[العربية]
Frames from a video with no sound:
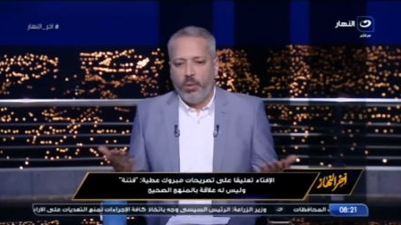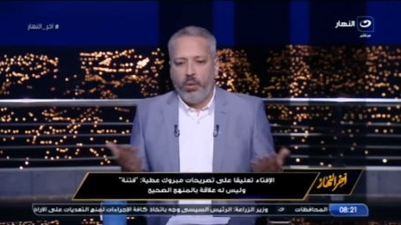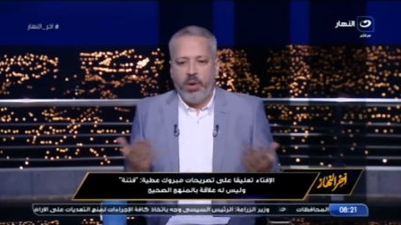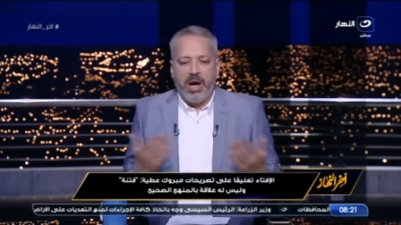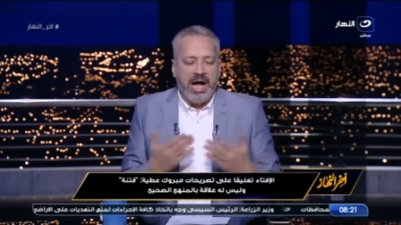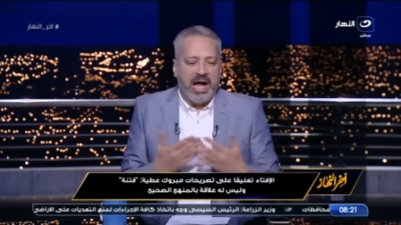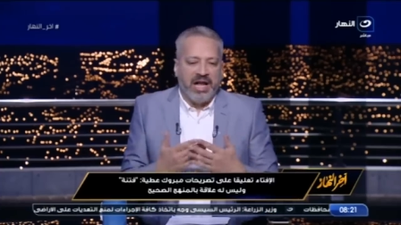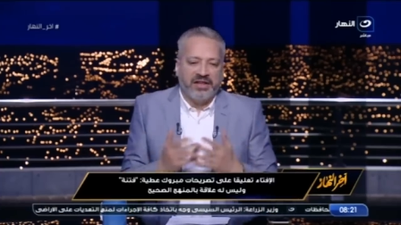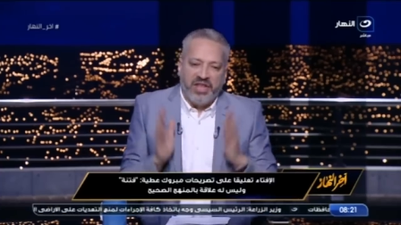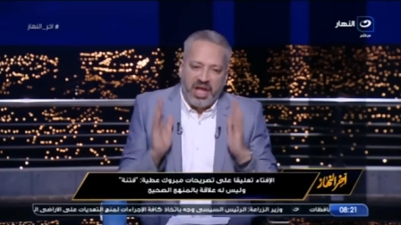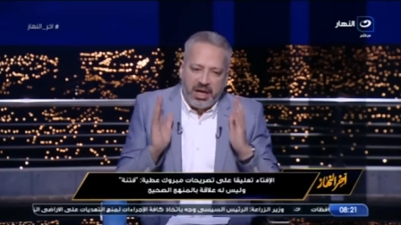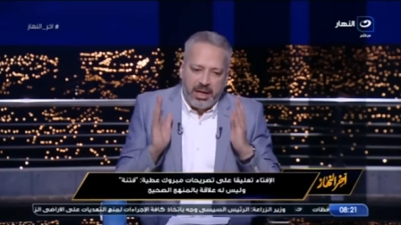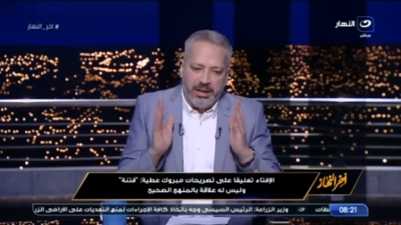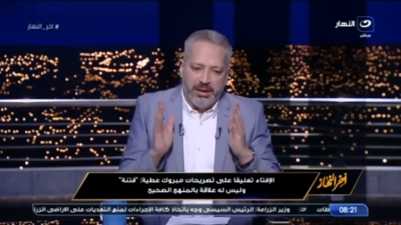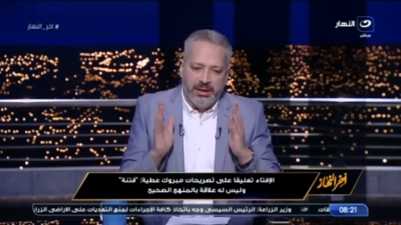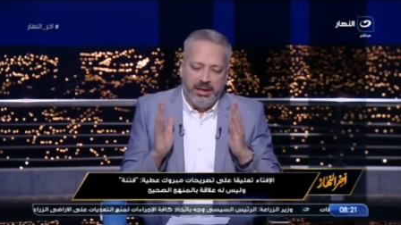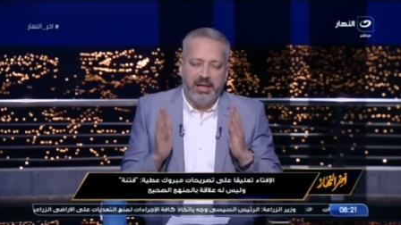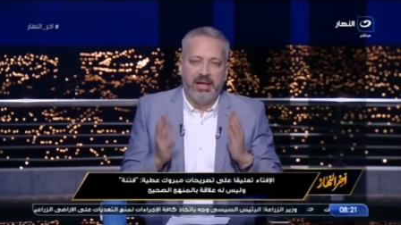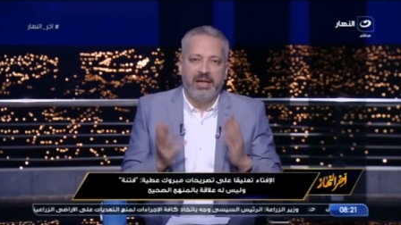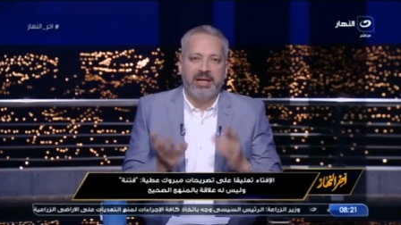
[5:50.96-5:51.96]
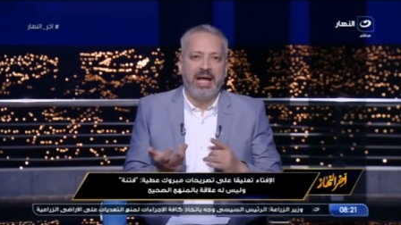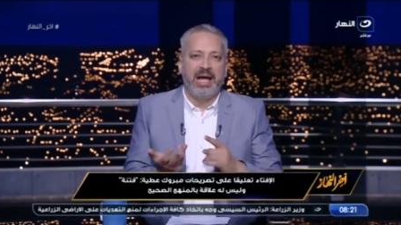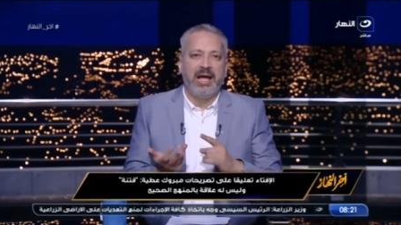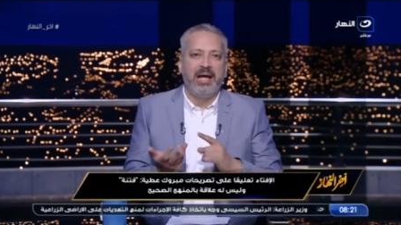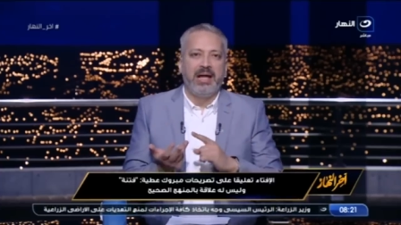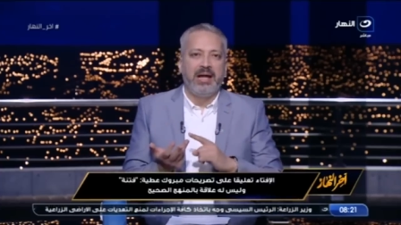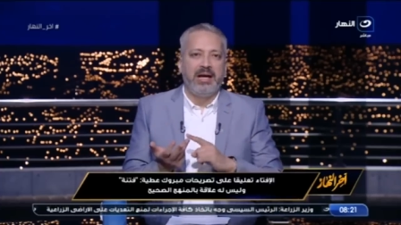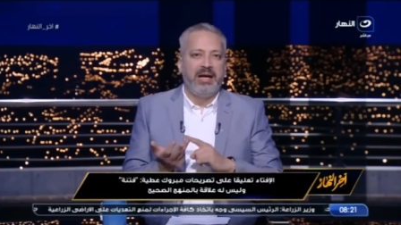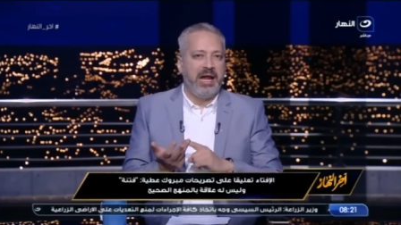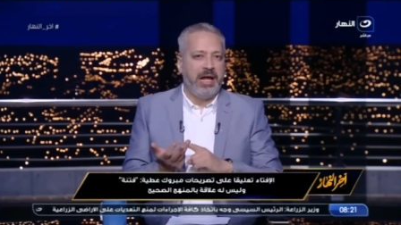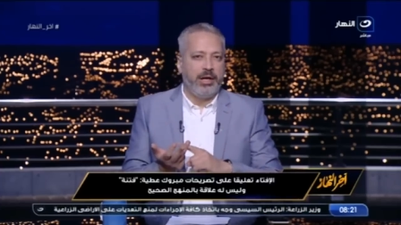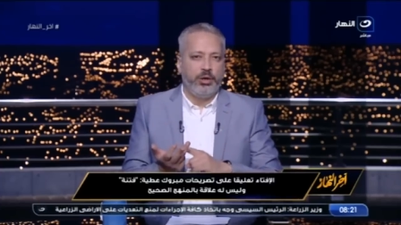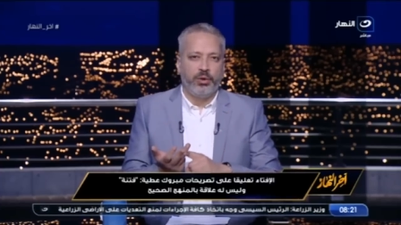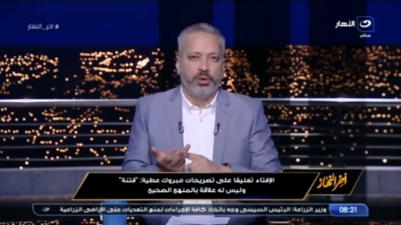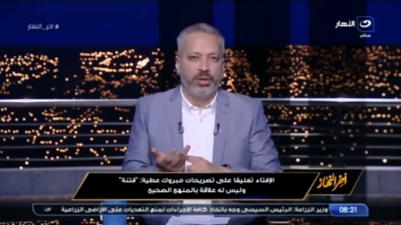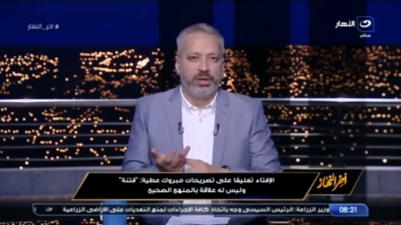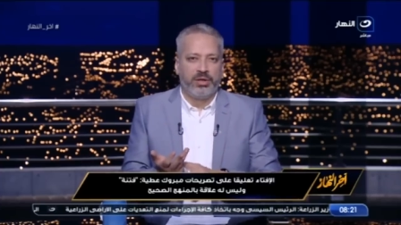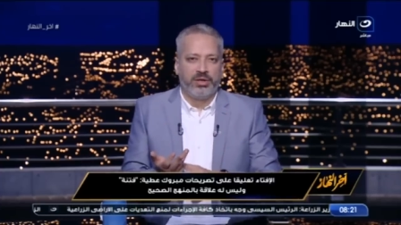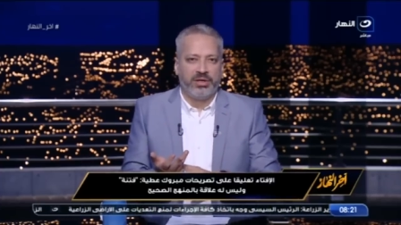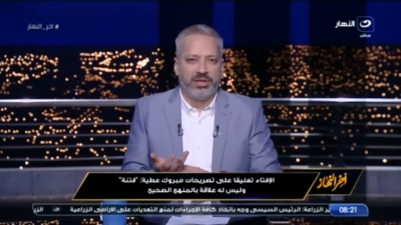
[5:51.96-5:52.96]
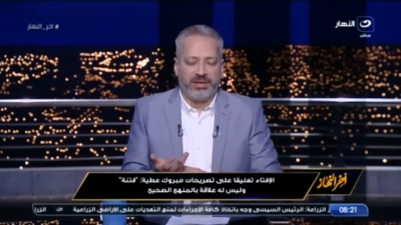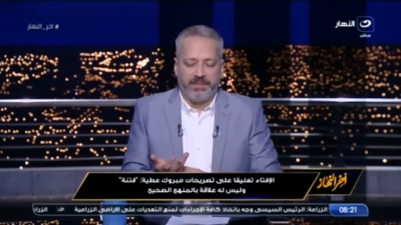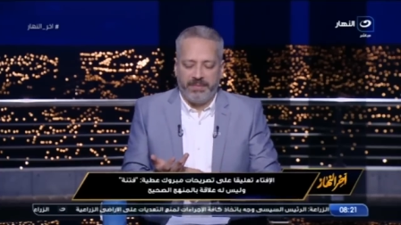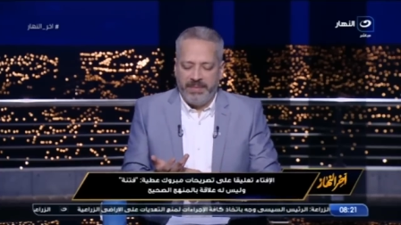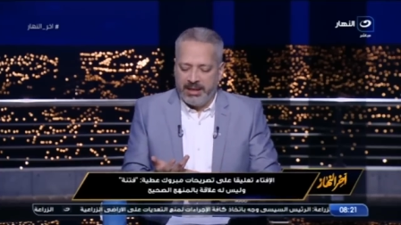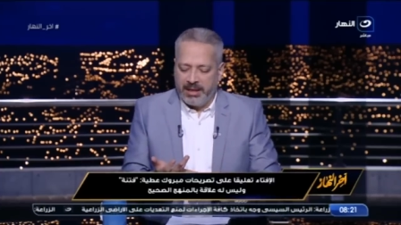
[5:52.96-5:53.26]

واعتقد ان ده لا ينقص